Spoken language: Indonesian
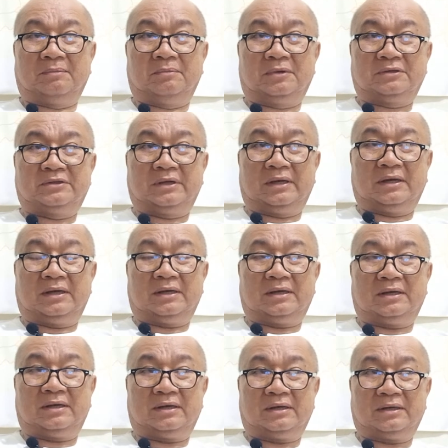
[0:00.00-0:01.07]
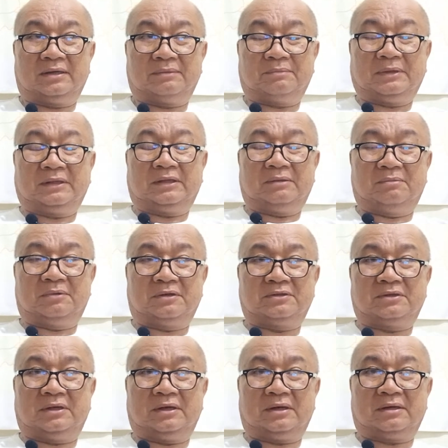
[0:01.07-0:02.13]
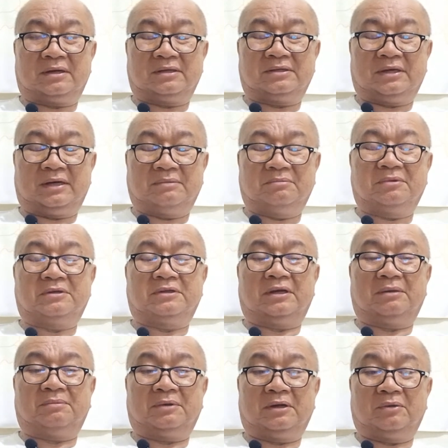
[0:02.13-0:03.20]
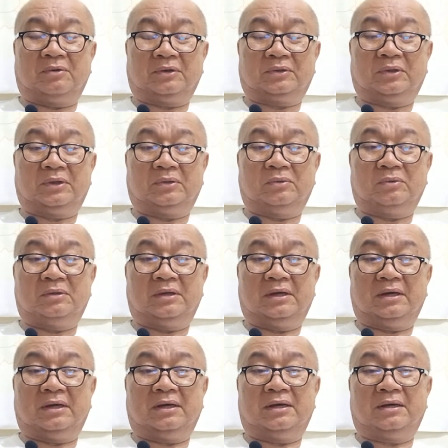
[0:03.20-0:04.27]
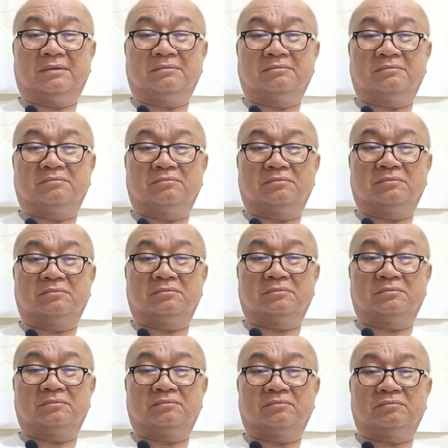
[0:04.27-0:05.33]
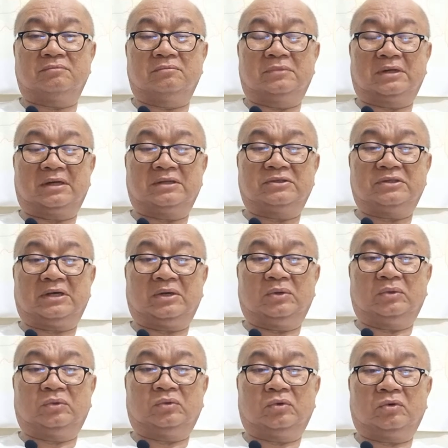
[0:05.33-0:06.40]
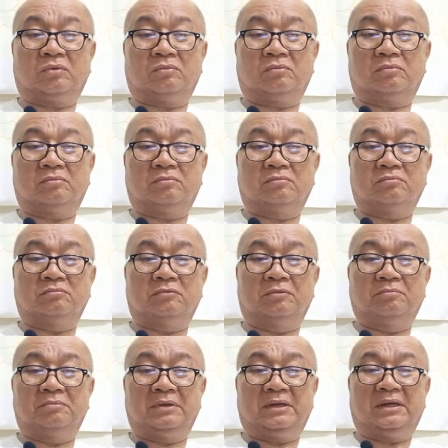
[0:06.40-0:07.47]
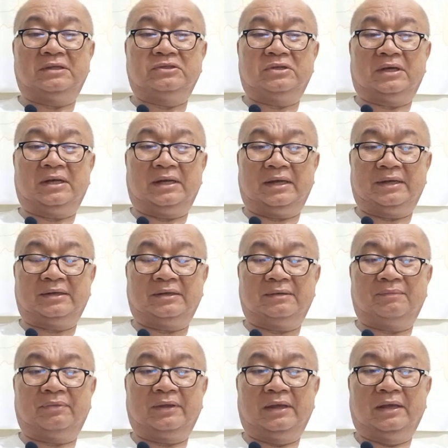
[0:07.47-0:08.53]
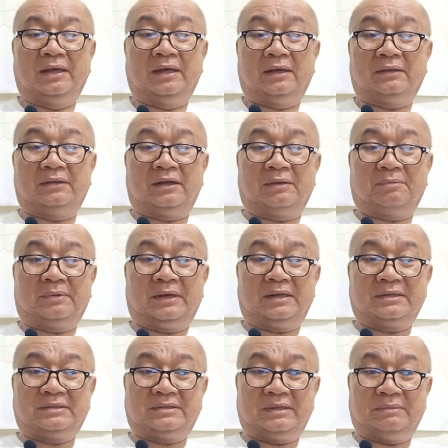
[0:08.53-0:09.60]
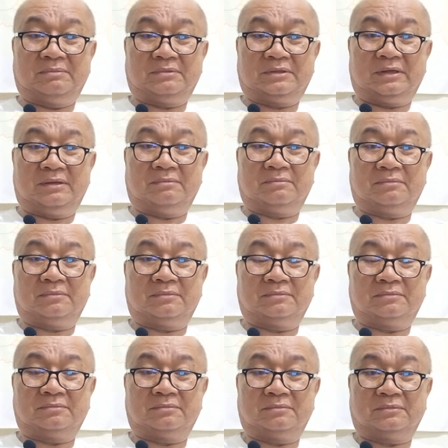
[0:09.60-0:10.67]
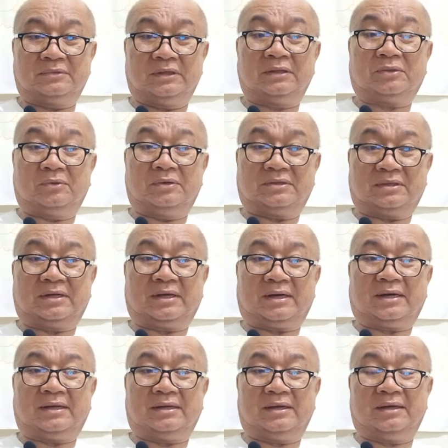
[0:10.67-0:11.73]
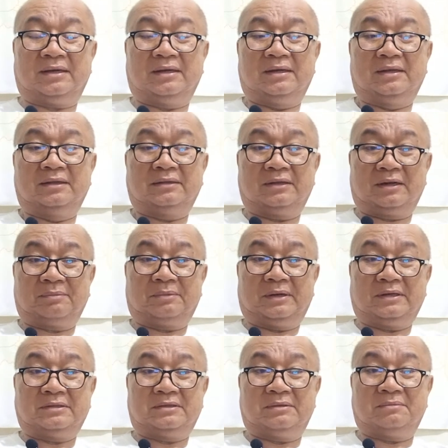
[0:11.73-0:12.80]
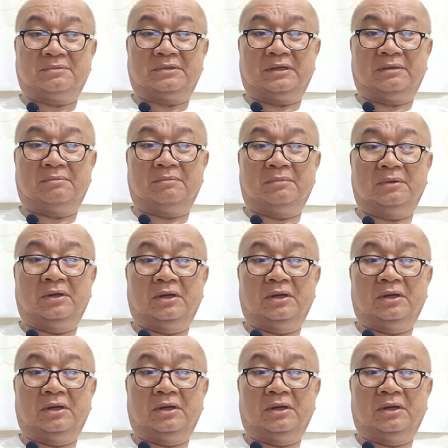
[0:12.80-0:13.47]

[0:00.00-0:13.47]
Berjaya, Pati Berjaya, Kerajaan Berjaya pada waktu itu dia merancang untuk membina jalan daripada sim-sim itu disandakan ya daripada sim-sim